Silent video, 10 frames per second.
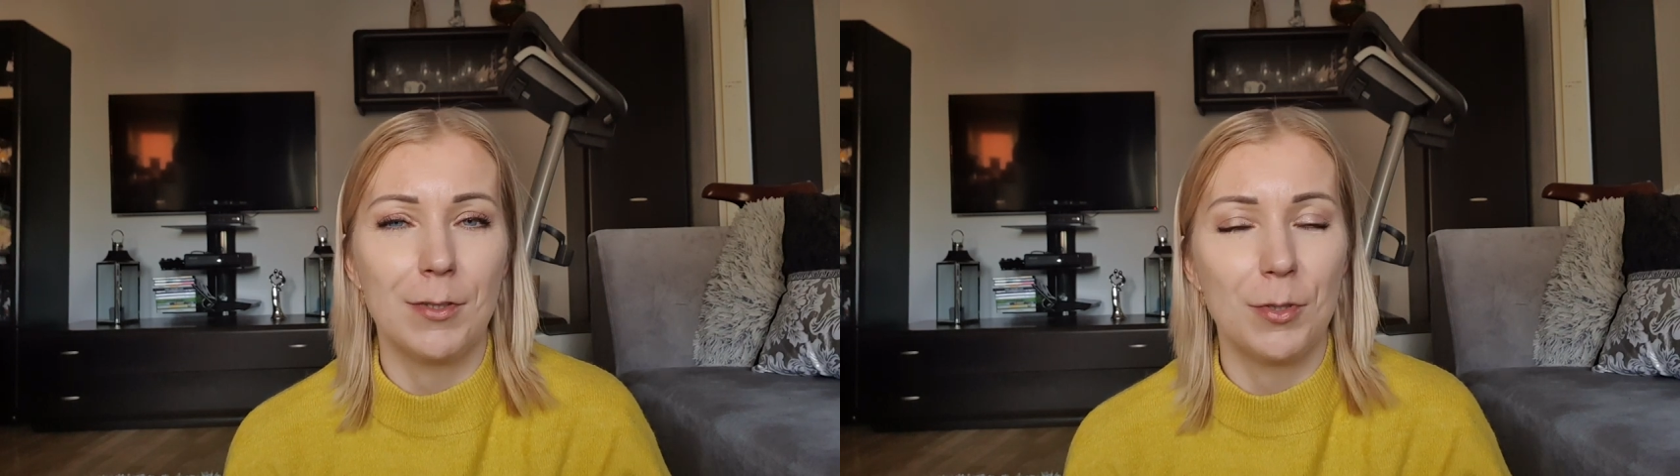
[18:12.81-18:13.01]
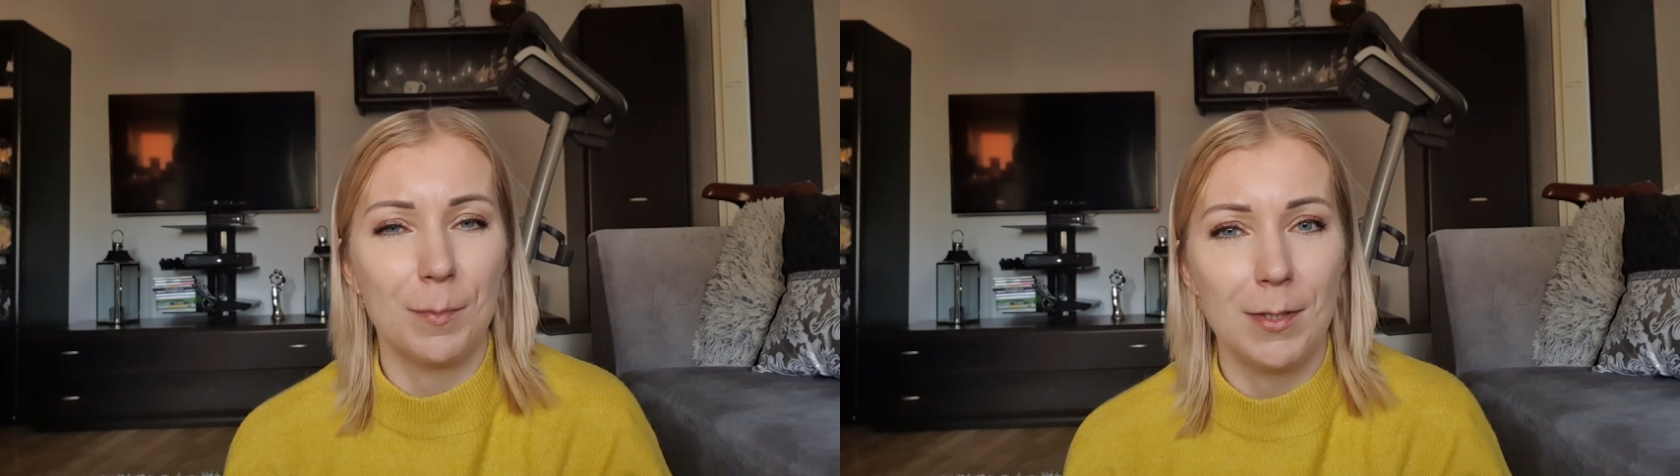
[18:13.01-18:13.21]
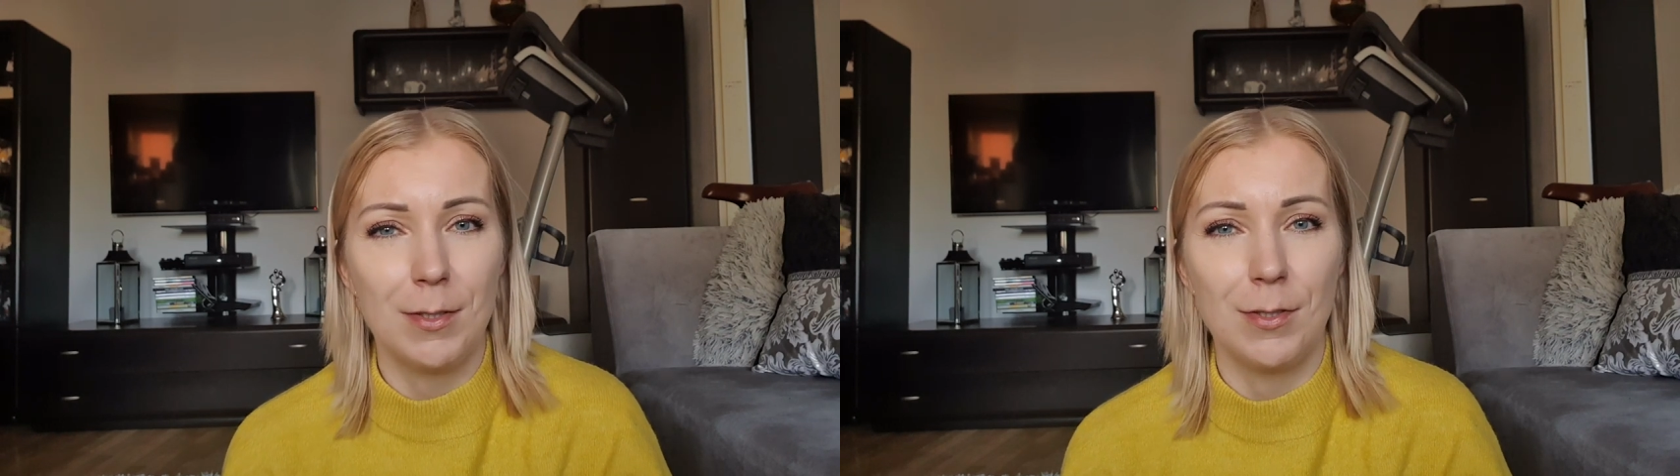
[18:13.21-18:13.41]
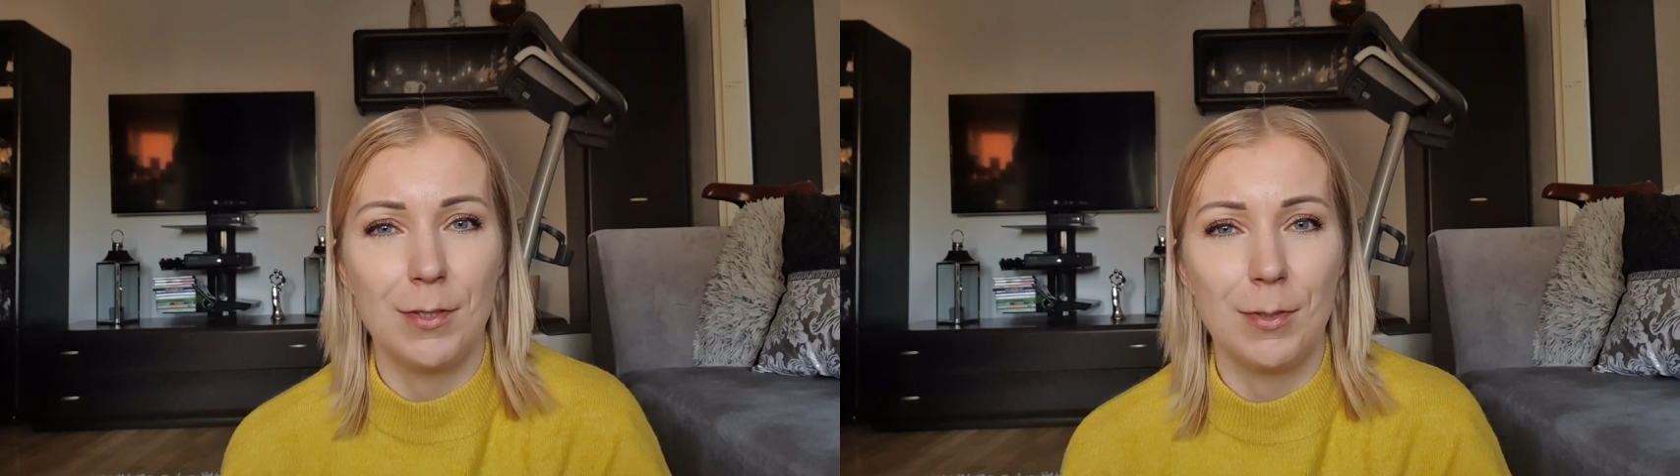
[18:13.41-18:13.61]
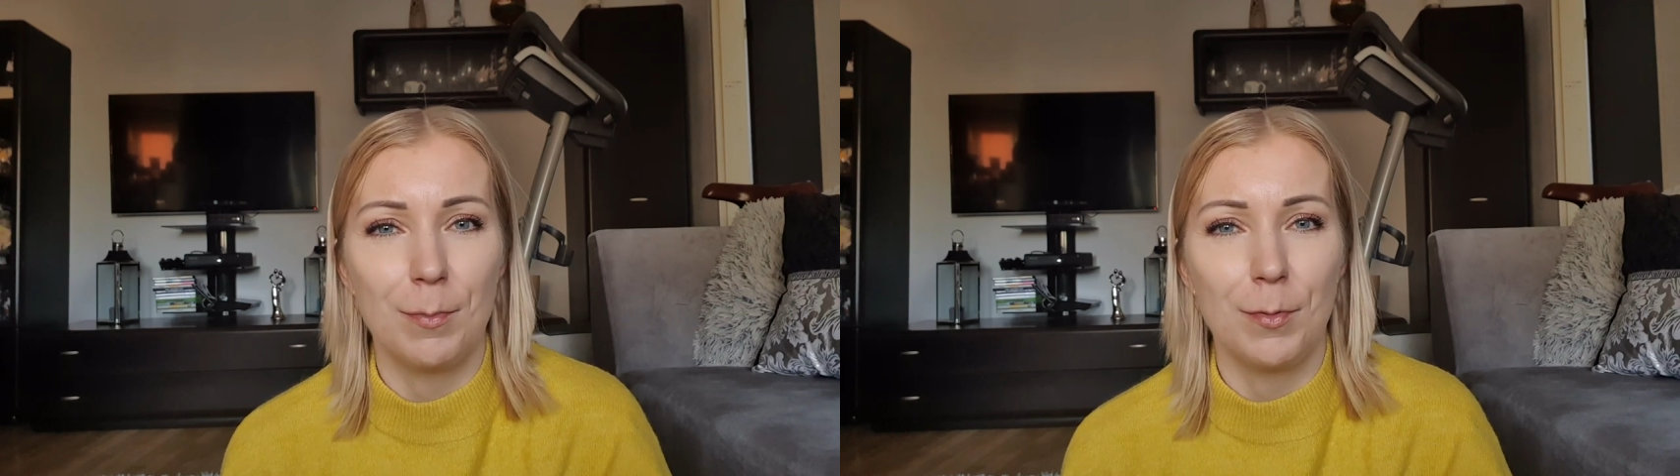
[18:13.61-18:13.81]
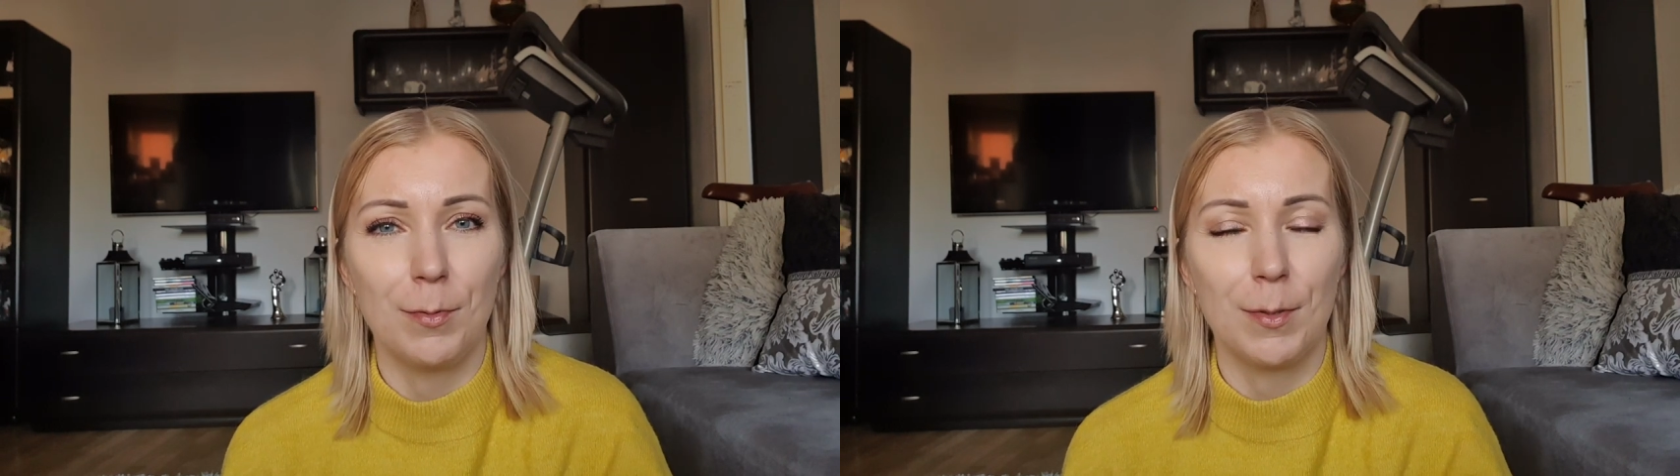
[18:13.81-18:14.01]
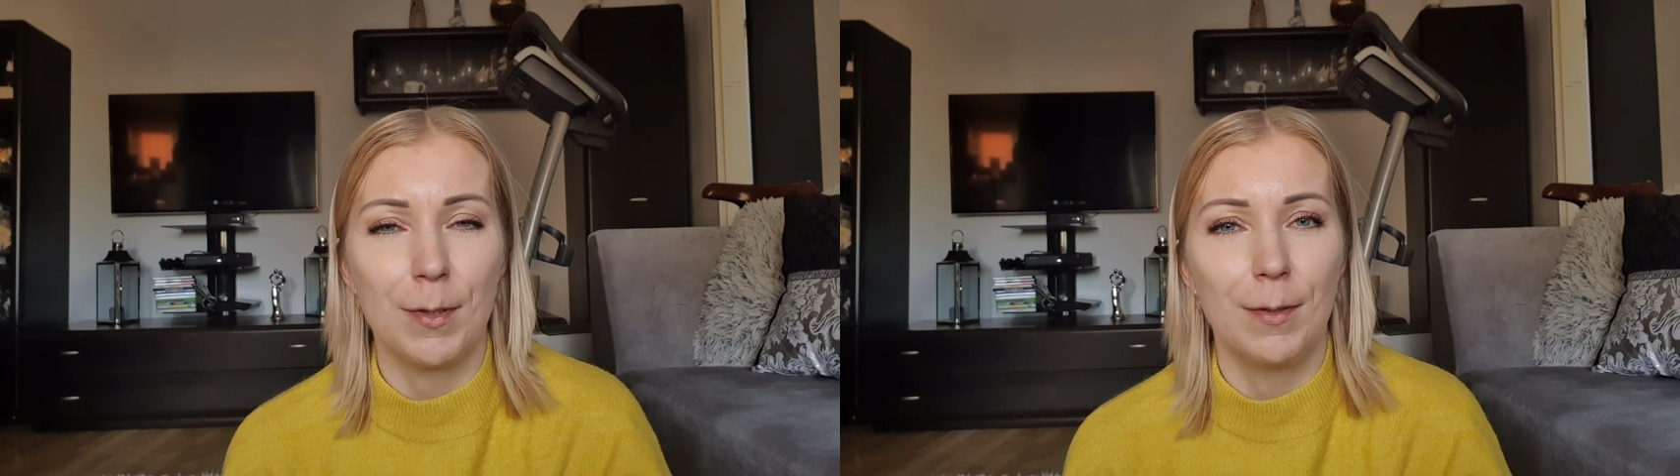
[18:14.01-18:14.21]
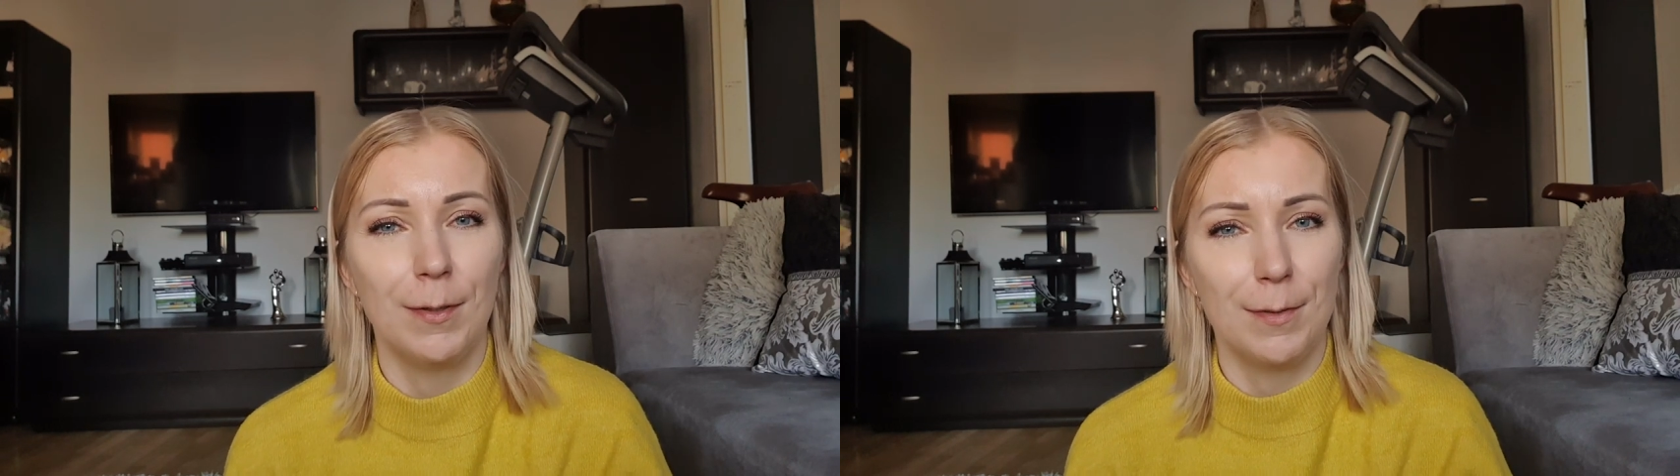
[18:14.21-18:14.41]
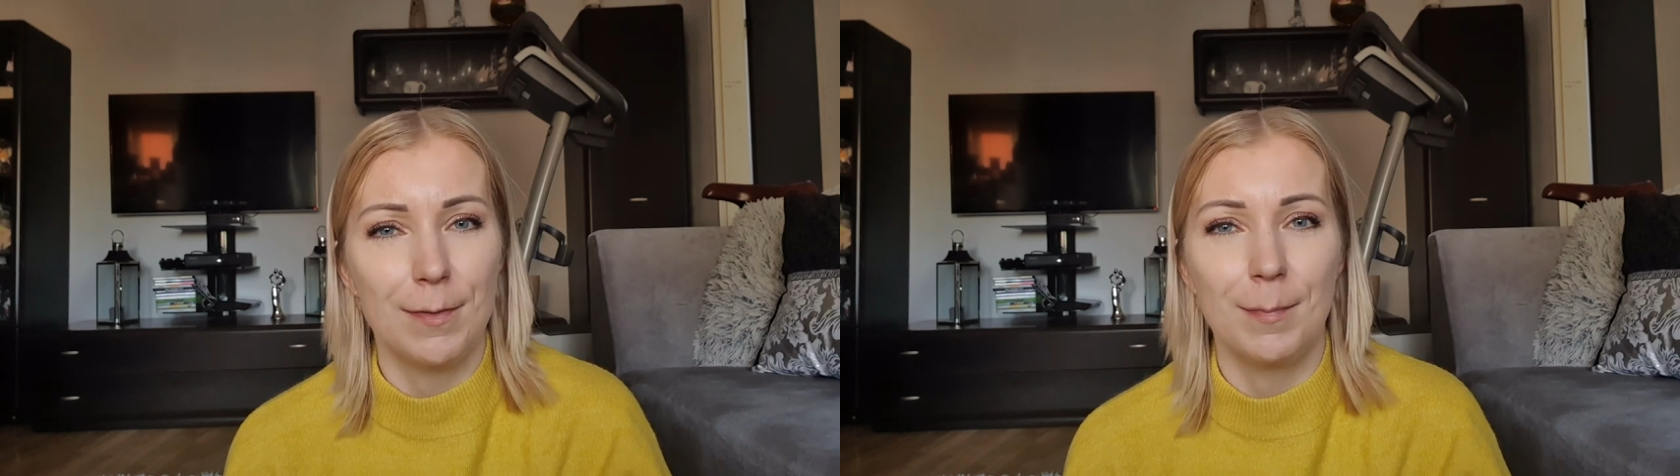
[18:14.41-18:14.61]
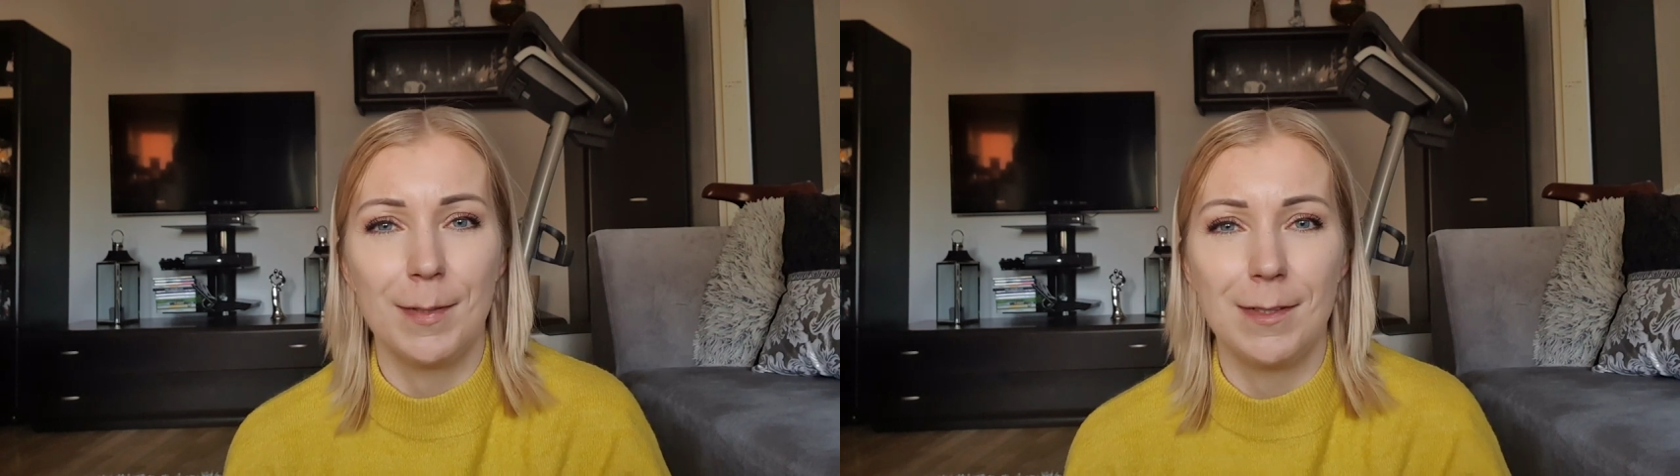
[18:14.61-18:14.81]
trzymajcie się cieplutko i do
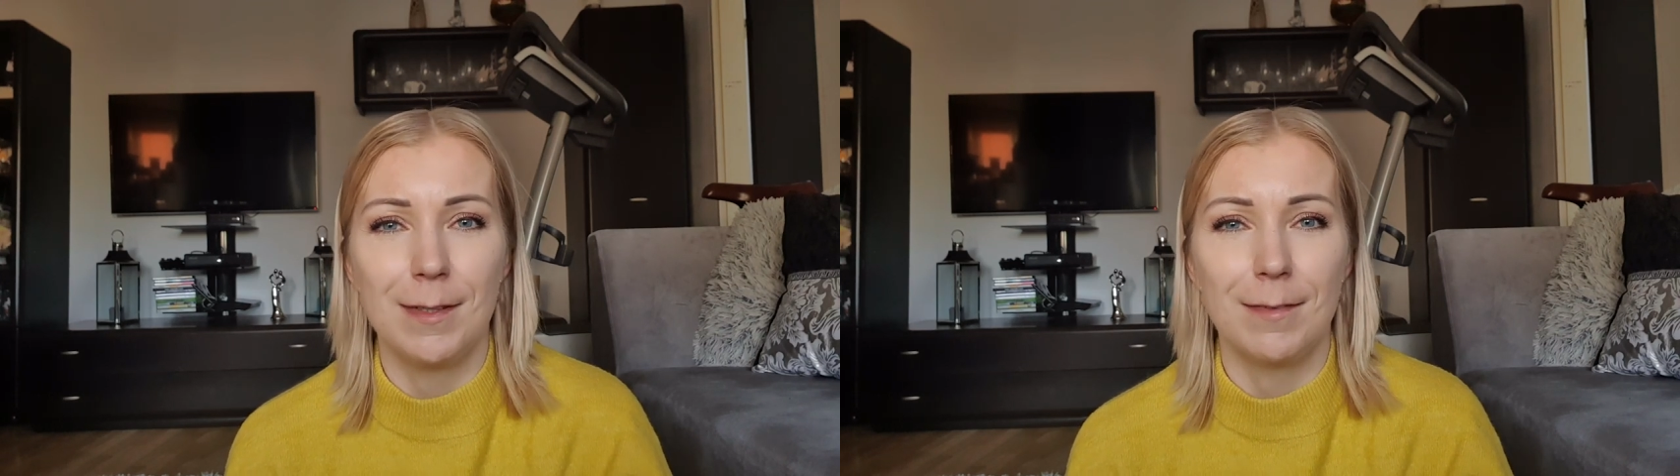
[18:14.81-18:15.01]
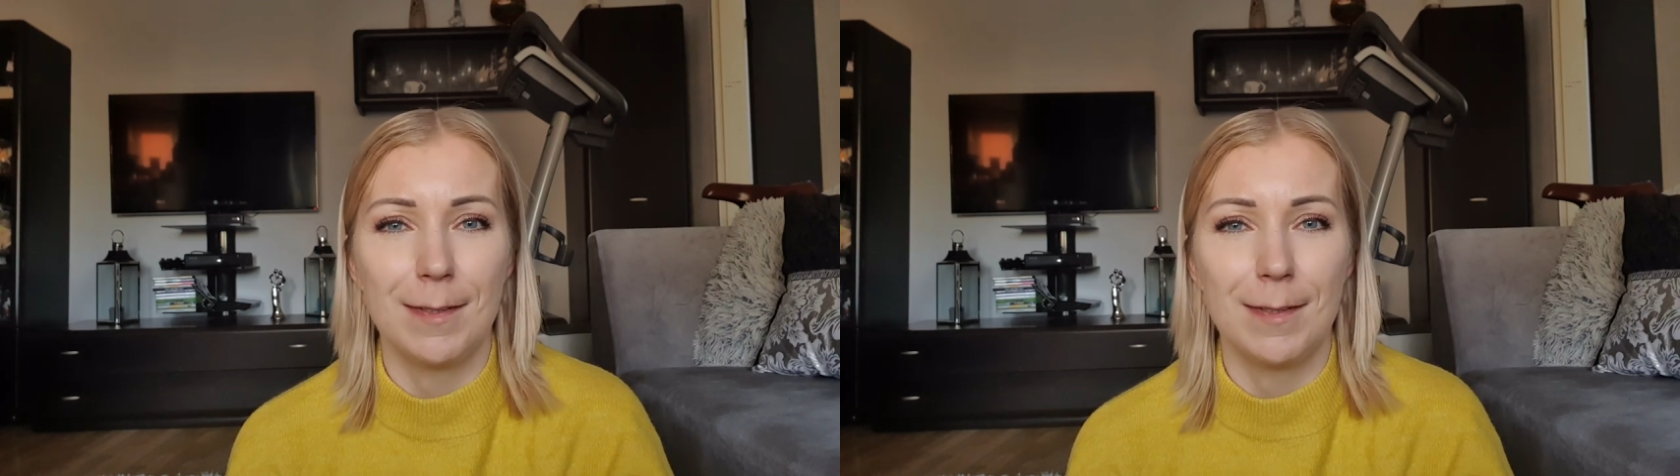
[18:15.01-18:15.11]
zobaczenia